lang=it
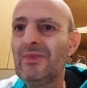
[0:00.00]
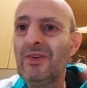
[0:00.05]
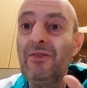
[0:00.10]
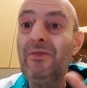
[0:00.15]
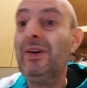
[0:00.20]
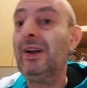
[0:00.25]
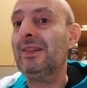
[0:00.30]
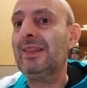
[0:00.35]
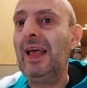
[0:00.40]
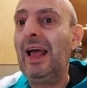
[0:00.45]

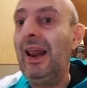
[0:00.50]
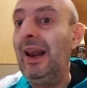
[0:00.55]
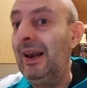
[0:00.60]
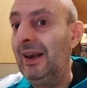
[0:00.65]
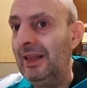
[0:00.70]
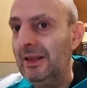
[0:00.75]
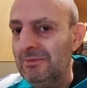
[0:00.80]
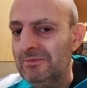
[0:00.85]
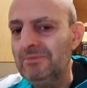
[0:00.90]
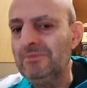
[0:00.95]

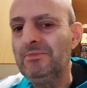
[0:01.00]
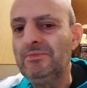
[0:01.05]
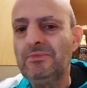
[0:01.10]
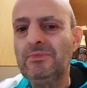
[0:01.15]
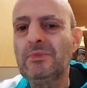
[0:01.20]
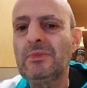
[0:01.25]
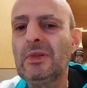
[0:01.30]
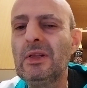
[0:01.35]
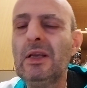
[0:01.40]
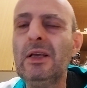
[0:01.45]
fratelli
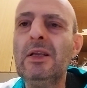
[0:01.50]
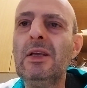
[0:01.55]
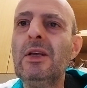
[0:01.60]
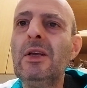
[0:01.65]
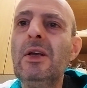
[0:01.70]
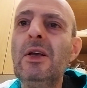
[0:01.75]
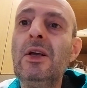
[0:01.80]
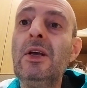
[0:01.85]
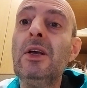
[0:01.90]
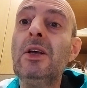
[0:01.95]

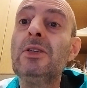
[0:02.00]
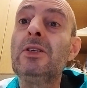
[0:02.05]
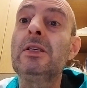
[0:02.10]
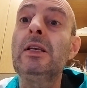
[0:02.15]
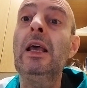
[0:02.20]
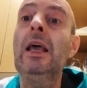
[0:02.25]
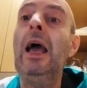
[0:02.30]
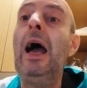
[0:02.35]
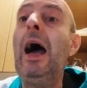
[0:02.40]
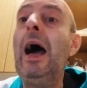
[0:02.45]

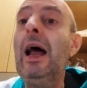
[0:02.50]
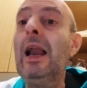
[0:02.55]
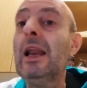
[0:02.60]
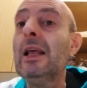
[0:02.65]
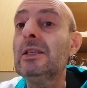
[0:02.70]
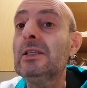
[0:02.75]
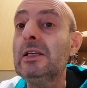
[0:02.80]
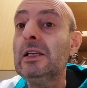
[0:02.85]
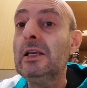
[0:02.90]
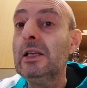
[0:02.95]
se
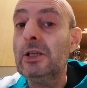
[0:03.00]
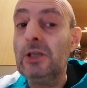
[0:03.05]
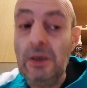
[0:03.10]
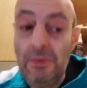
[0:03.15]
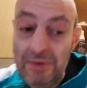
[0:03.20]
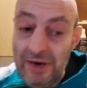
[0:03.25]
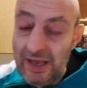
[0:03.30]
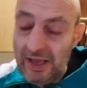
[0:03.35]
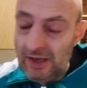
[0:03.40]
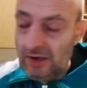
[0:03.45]
Alex gli
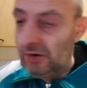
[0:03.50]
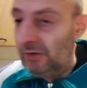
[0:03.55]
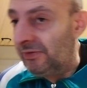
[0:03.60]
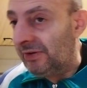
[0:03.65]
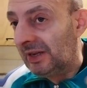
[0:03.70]
dice prego,